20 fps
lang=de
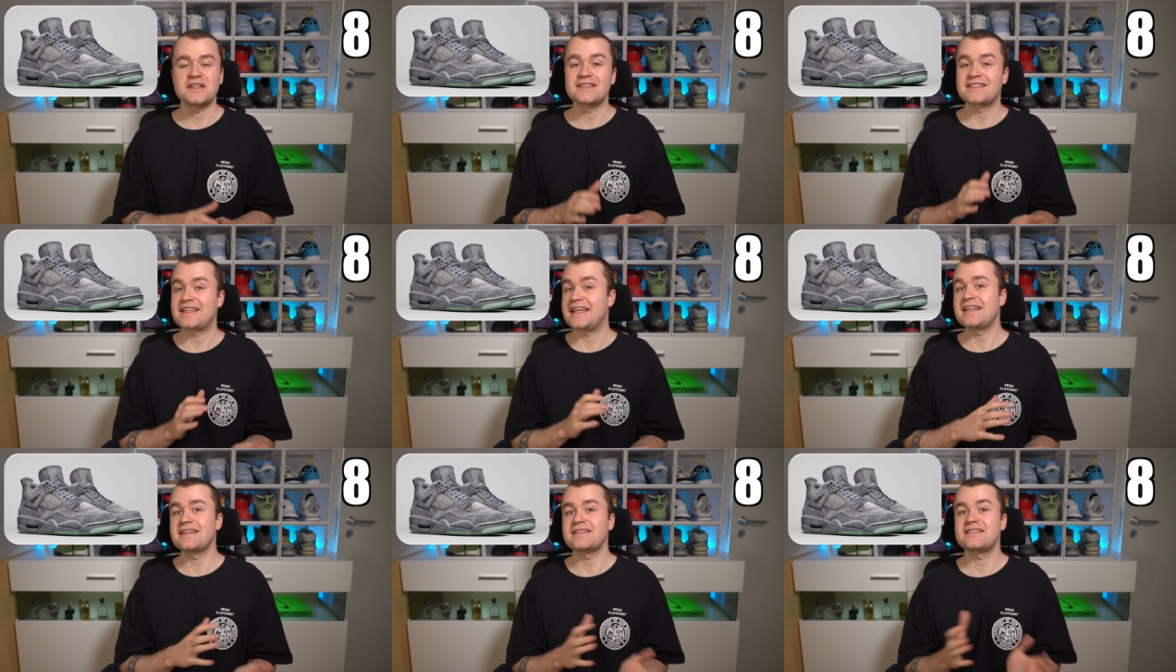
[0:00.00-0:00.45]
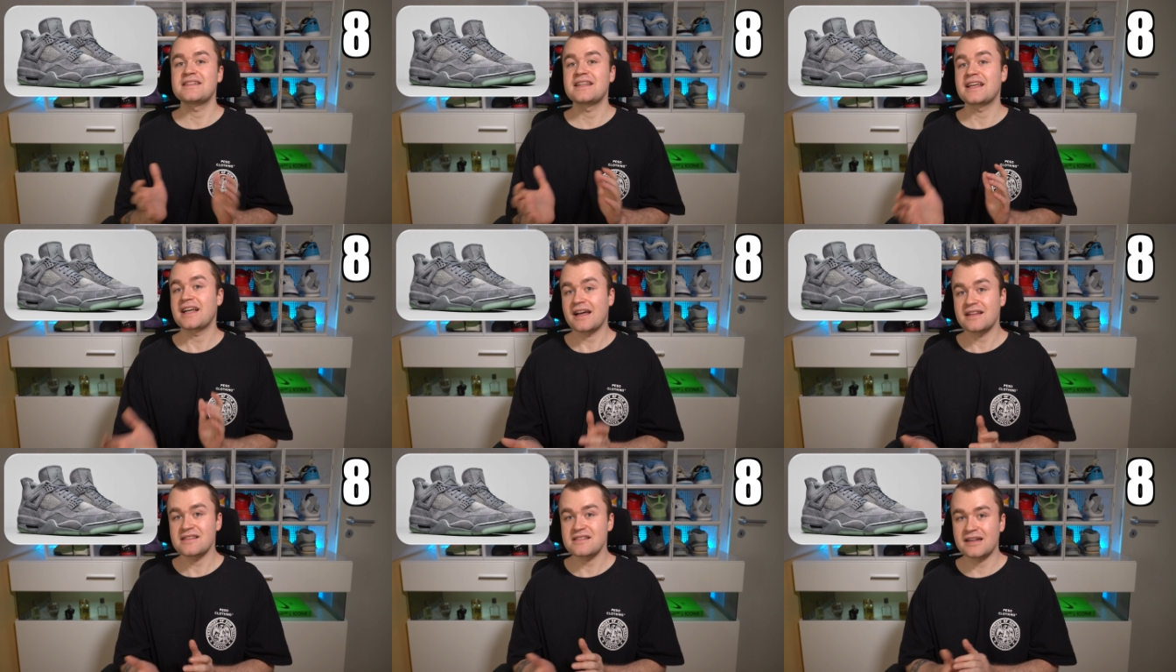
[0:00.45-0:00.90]
Es geht jetzt in
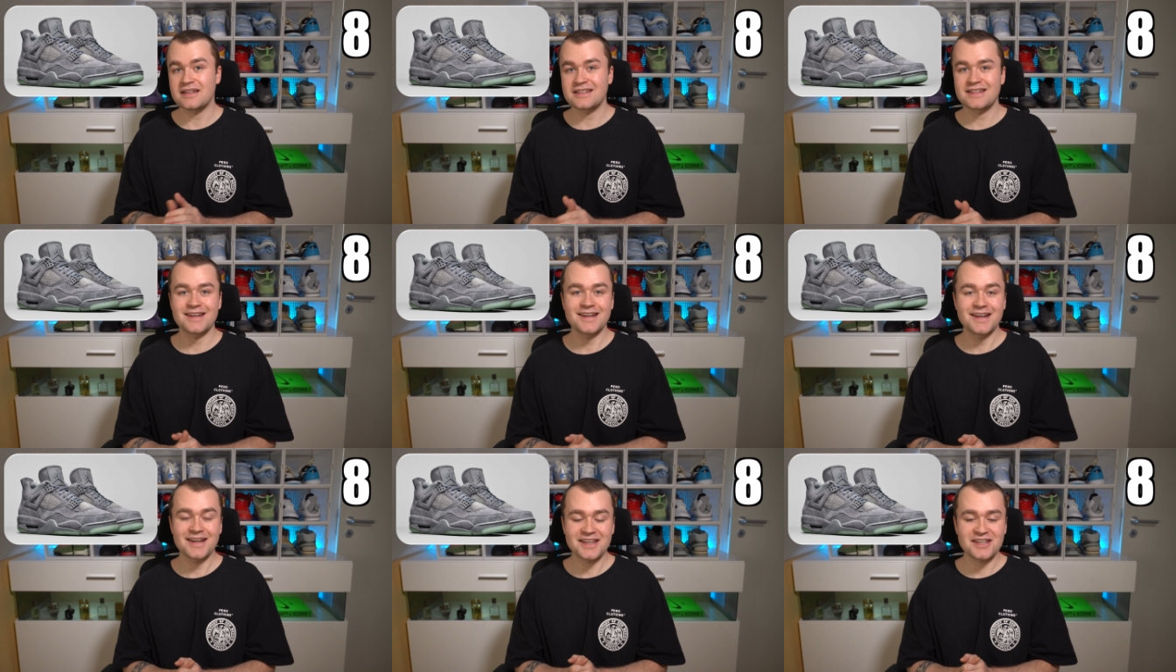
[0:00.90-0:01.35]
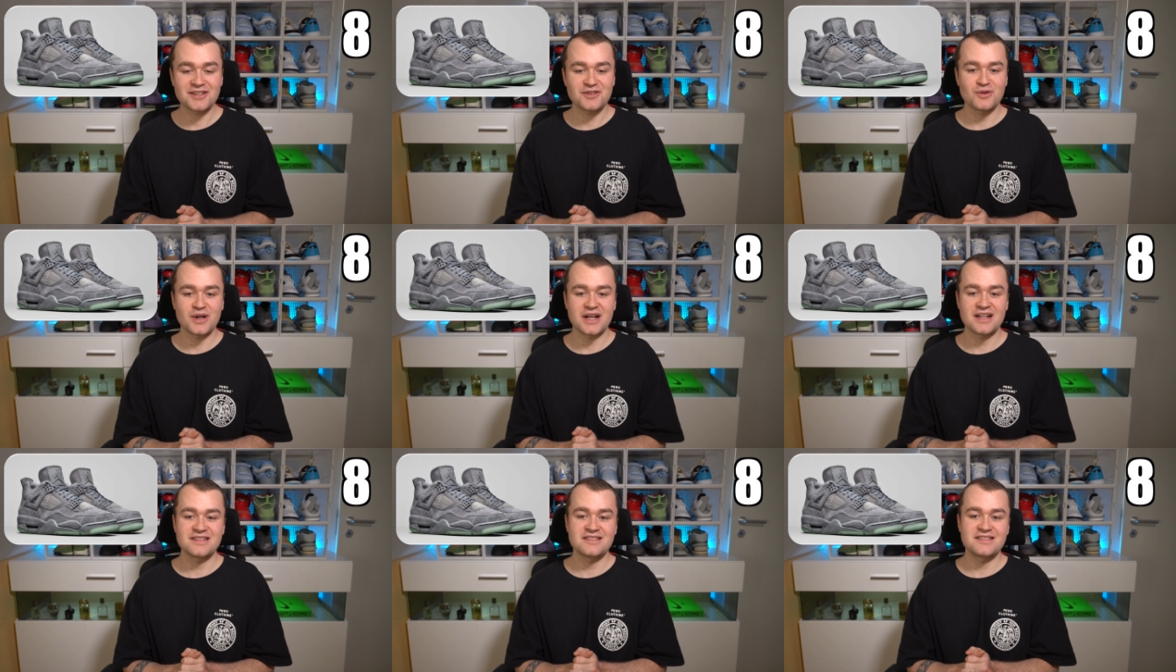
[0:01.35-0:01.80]
eine ganz andere
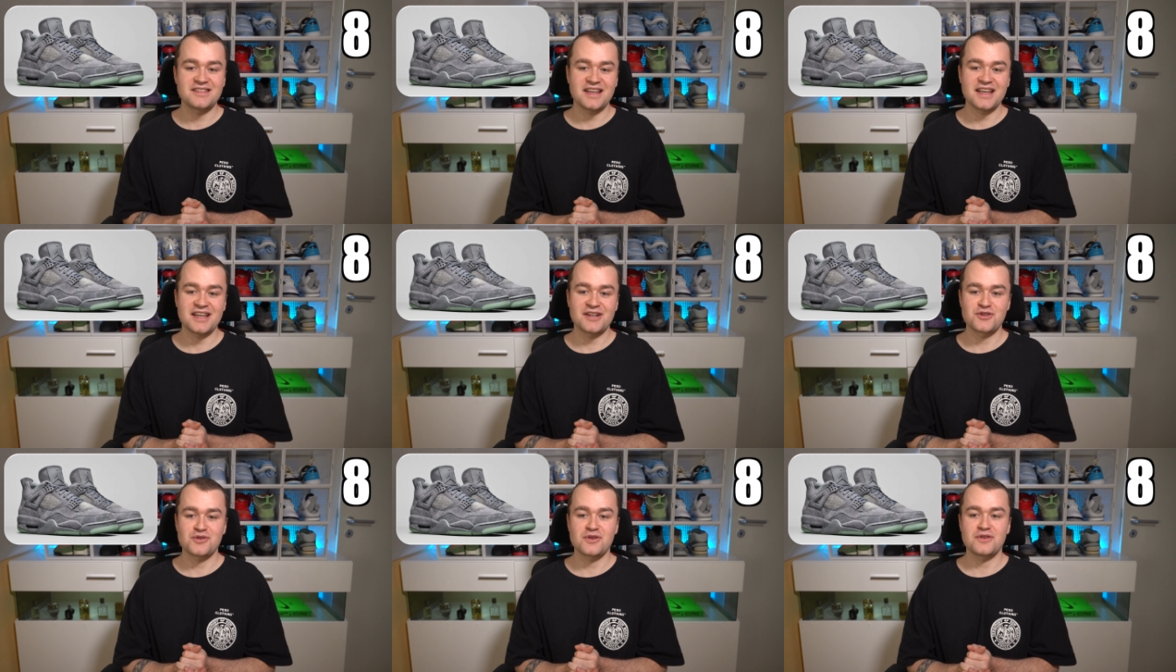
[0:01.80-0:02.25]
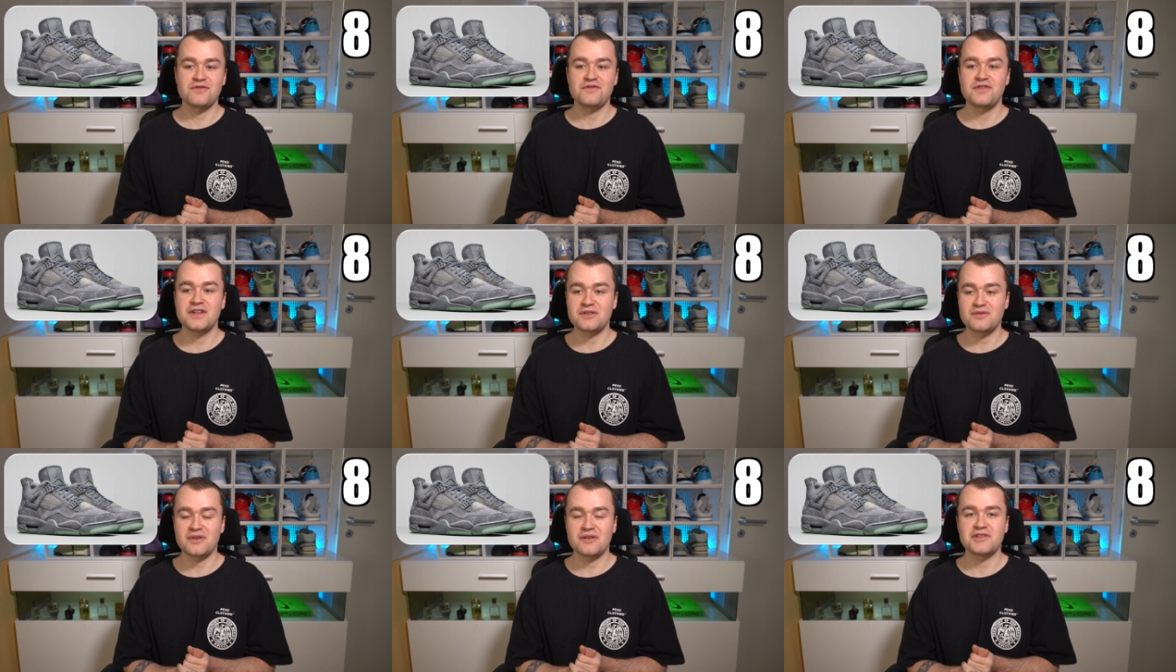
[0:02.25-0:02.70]
Richtung als der Air John
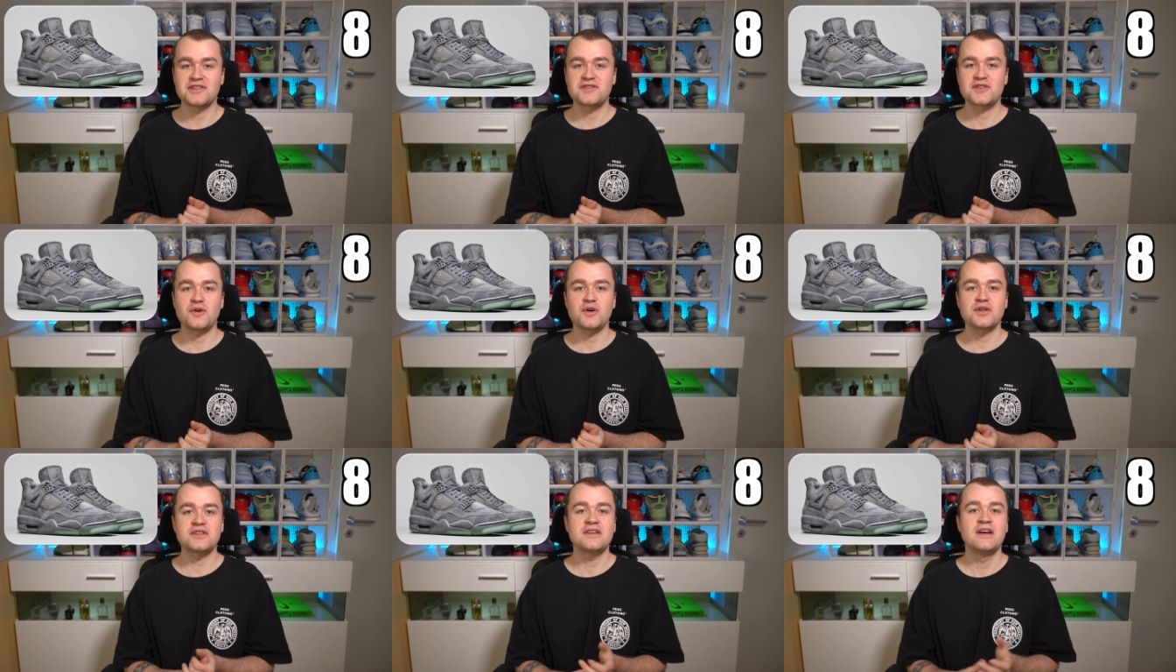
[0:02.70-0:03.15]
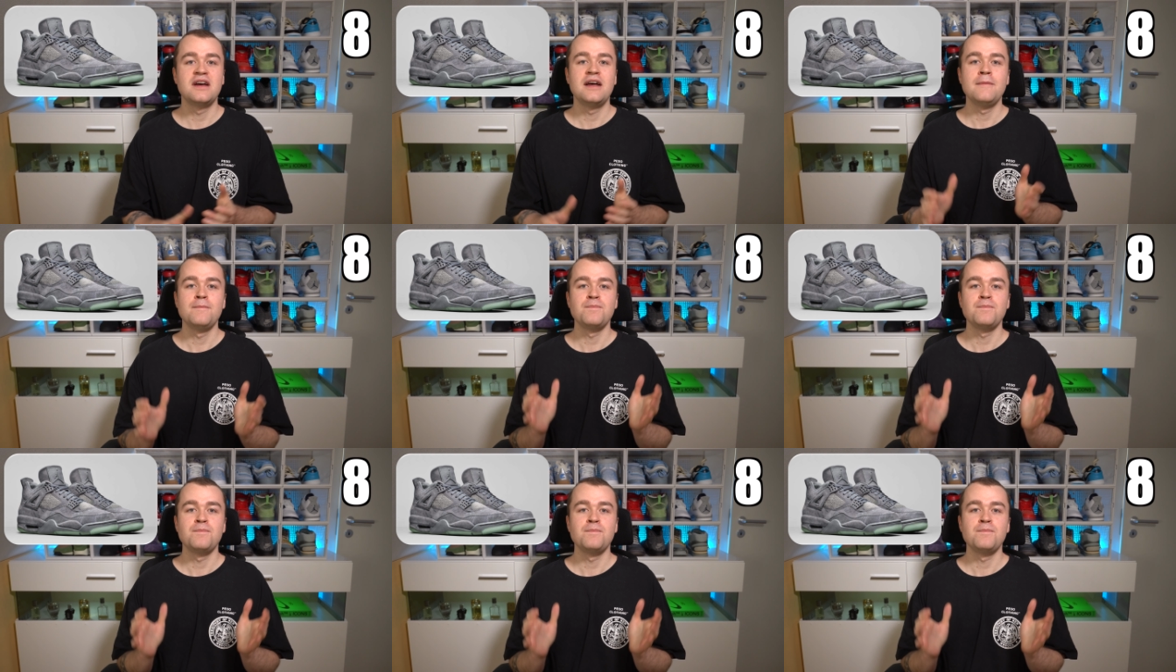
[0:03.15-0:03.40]
4 Travis Scott,